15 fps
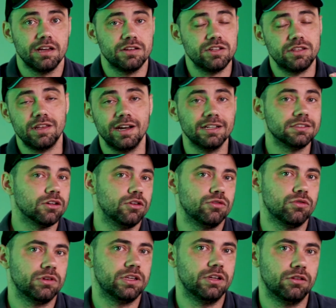De 3 a
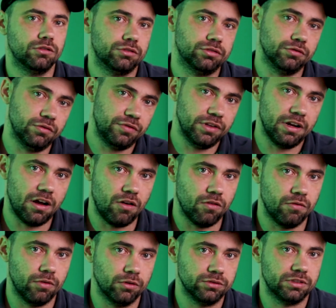8 quilos no
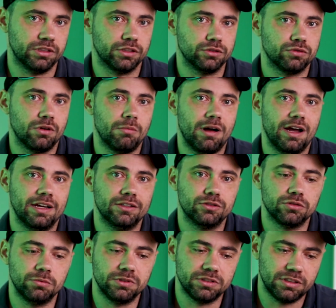final vão se transformar em
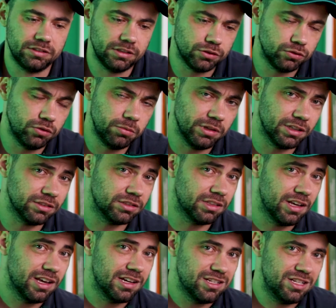substâncias úmicas,